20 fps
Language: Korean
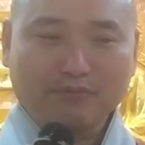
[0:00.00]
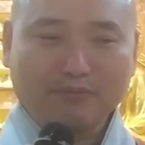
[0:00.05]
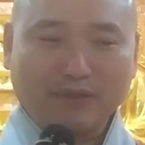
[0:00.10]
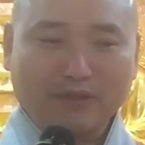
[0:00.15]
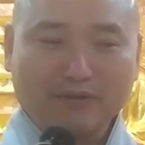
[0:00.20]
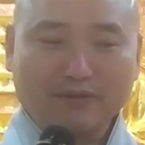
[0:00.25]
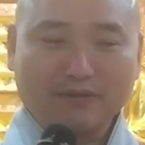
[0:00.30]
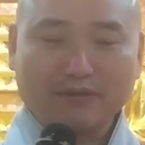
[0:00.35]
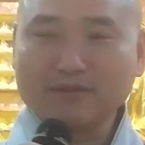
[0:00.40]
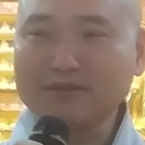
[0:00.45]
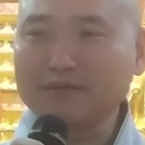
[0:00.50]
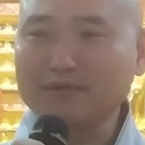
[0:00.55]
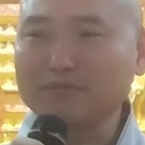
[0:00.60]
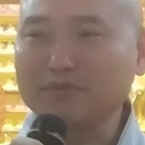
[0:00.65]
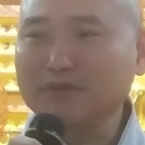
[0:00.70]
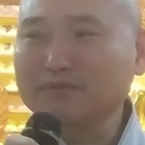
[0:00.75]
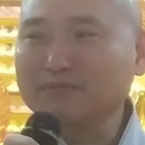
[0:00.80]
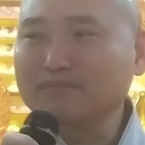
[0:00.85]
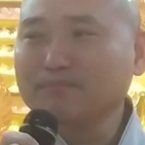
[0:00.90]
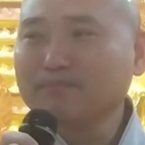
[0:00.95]
막 이렇게
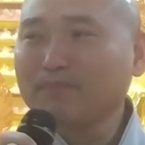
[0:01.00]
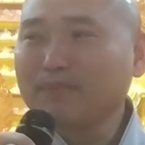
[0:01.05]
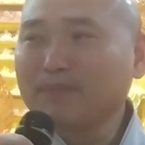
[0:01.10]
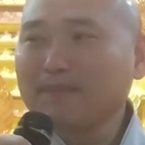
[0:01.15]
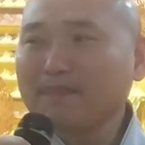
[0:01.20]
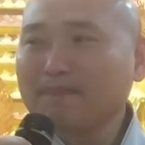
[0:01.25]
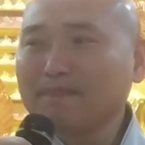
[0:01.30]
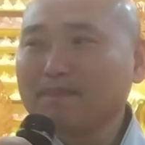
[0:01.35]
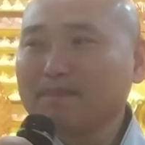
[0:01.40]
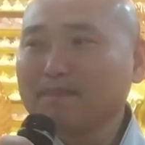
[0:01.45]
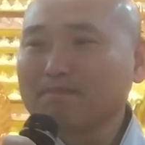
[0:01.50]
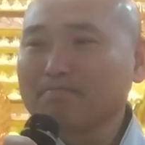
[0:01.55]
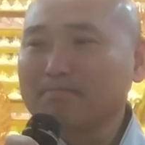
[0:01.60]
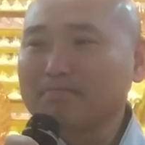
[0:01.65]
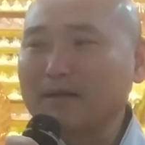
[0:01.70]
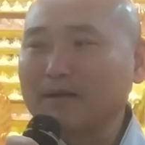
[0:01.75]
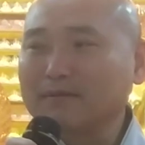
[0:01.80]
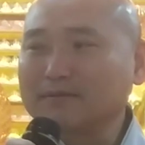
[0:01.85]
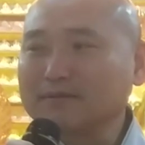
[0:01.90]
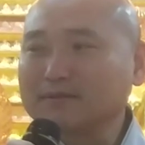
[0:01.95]
되면
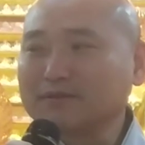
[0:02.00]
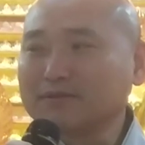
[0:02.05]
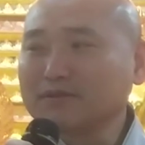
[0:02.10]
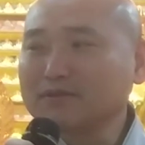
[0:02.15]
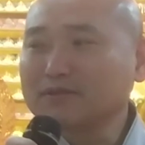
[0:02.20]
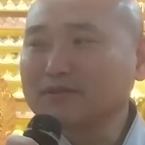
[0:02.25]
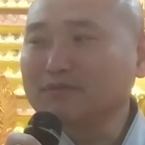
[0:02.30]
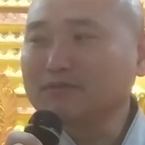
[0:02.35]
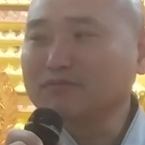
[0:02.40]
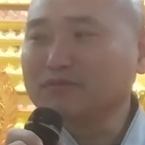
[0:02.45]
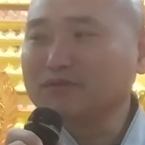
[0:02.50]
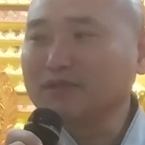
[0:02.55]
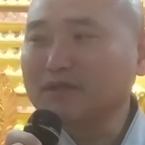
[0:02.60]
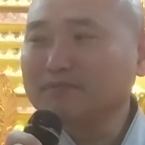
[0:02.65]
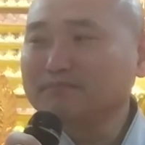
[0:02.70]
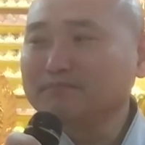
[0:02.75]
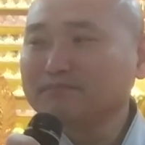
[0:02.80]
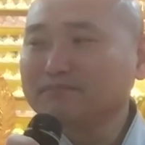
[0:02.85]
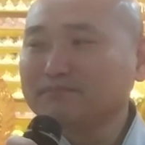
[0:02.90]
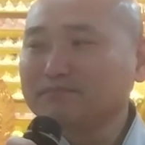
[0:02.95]
음, 그것 때문에
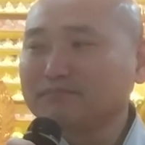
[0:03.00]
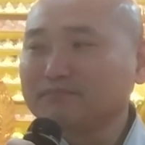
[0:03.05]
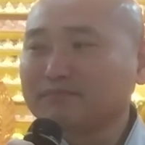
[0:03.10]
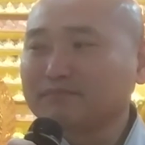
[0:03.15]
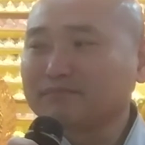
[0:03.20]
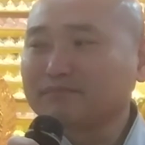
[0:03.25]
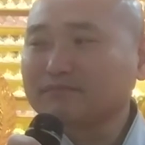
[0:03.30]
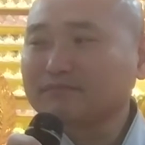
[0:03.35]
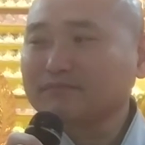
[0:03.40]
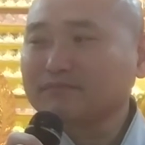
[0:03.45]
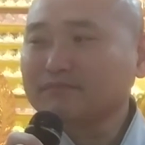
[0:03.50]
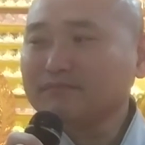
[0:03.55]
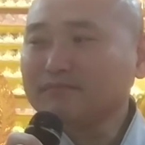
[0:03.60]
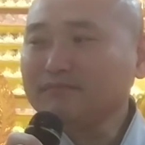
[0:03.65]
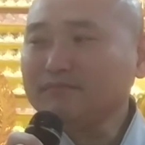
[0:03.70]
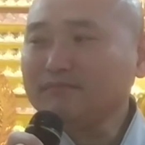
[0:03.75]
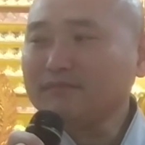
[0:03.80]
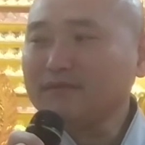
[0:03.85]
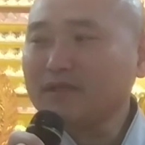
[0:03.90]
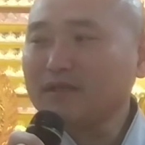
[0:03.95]

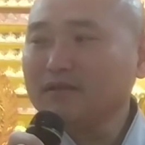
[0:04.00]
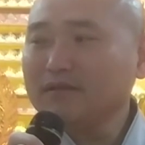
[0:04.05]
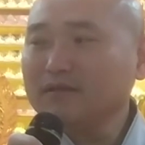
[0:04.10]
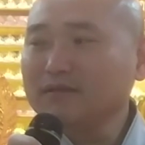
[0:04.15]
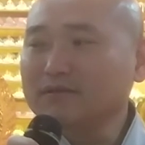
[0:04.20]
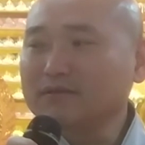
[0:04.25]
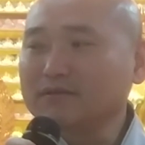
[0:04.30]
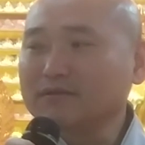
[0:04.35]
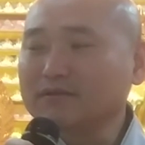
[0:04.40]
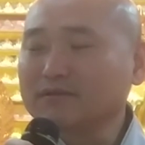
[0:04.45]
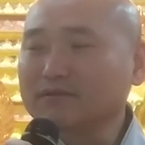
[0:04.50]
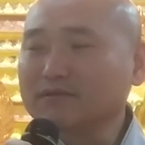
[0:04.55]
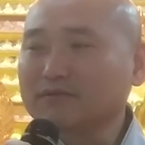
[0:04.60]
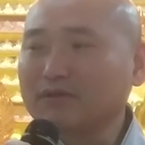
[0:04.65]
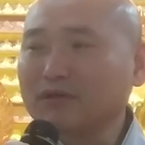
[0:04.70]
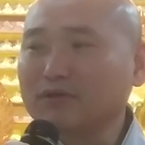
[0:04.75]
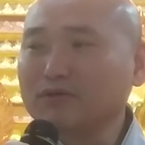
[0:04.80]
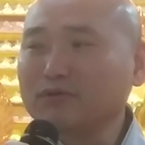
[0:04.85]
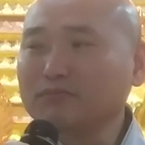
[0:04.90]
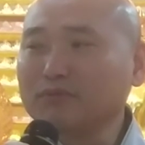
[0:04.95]
어,
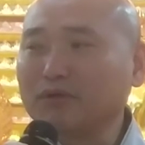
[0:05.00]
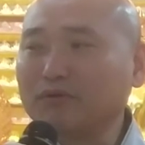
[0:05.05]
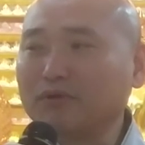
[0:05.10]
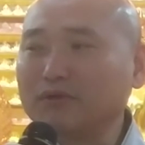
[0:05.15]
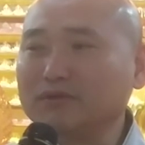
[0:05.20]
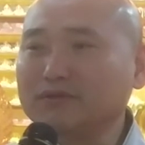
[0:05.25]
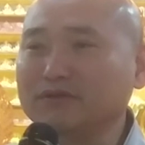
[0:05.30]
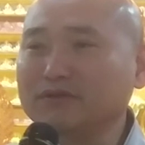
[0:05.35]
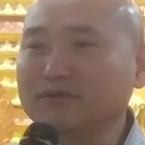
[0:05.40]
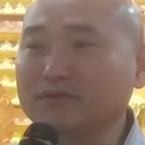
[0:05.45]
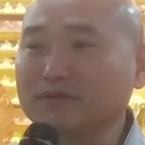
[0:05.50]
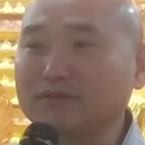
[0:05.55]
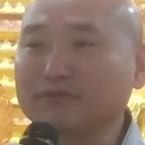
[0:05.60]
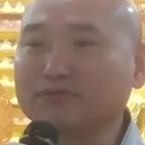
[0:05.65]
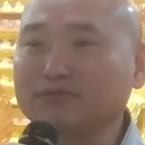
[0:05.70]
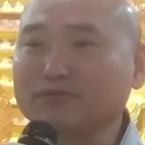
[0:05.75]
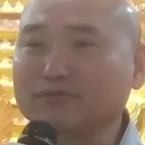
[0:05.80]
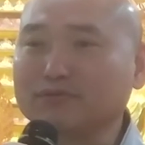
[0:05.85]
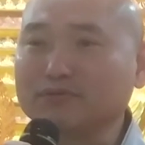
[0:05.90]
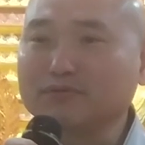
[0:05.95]
괴로움의 원인이 될
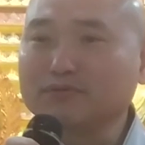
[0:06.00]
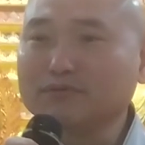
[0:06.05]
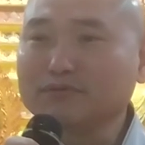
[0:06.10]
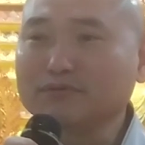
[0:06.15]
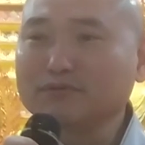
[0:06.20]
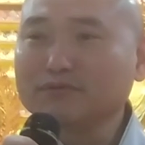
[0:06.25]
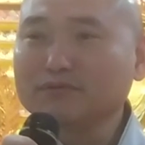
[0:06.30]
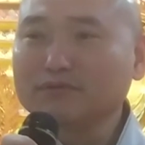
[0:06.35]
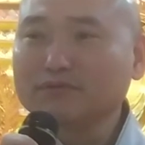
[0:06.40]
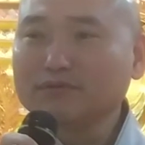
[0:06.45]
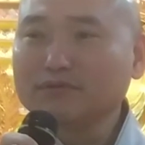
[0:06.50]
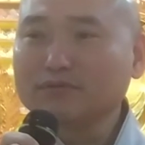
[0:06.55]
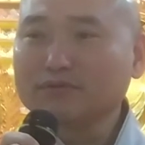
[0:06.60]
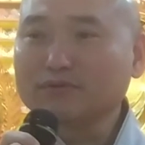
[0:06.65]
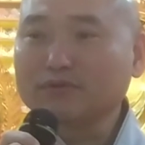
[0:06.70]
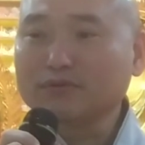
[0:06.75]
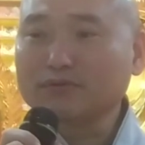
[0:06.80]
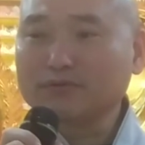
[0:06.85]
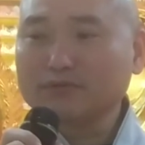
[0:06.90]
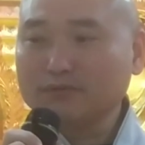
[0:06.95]
수도
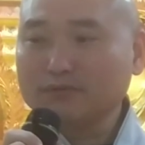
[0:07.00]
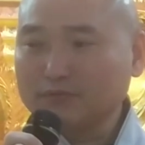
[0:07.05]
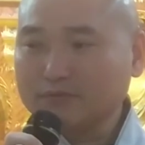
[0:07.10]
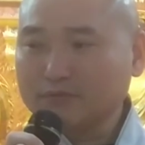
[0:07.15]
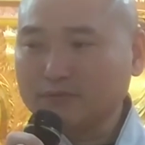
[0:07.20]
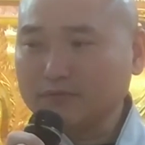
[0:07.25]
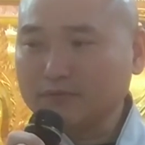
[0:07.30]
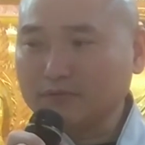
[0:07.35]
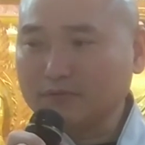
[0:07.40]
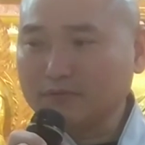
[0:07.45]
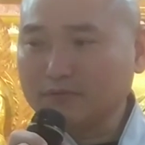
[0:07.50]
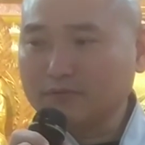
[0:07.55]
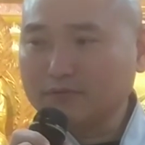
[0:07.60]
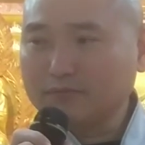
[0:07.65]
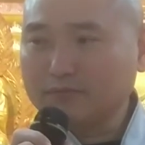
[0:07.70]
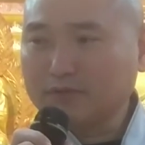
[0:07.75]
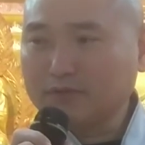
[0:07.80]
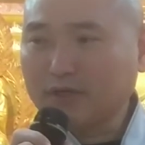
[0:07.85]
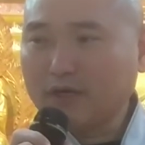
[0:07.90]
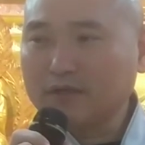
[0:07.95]
소,
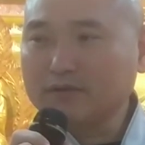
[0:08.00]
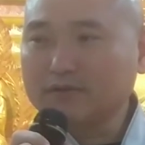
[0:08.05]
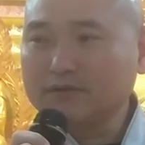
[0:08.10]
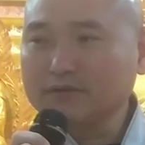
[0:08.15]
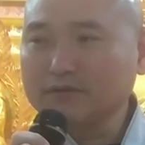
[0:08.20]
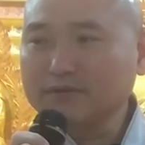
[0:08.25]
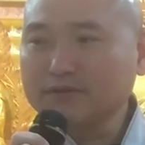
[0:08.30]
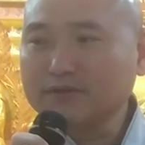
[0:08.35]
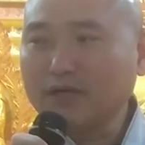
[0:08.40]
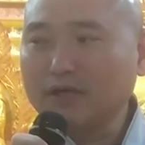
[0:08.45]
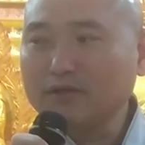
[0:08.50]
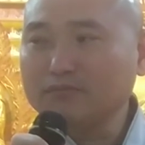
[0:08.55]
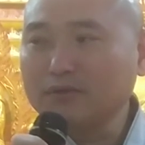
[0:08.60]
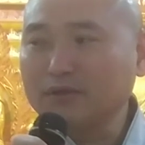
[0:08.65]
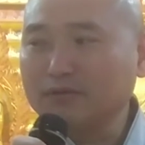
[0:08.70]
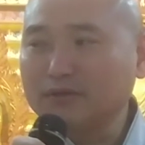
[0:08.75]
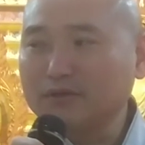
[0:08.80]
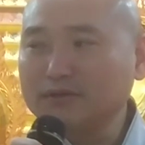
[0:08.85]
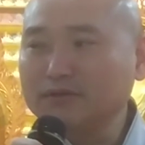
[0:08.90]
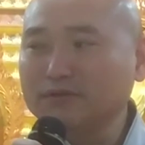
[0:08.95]
어, 갈등 싸움의
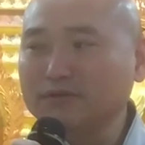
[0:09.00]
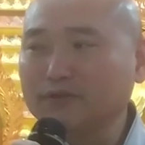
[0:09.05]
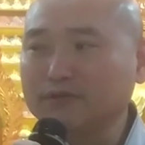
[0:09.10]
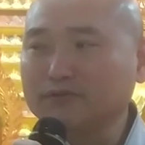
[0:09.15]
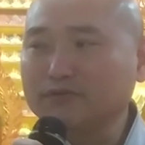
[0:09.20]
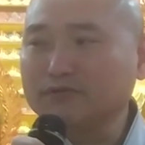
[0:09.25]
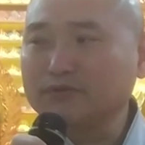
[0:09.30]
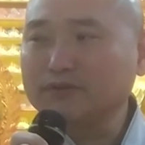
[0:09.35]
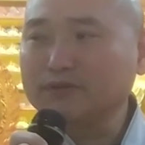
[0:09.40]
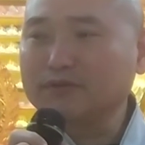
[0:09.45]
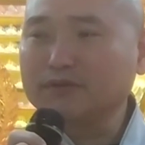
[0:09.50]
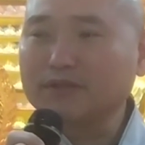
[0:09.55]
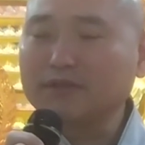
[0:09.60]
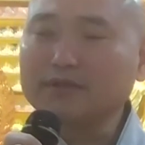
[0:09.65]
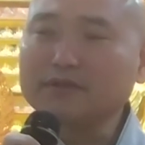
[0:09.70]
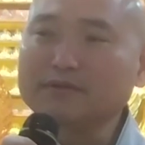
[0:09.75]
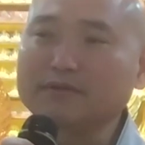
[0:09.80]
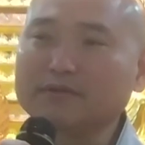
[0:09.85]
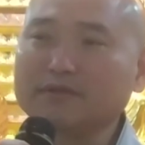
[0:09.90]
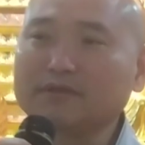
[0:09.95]
원인이 될 수도 있잖아요.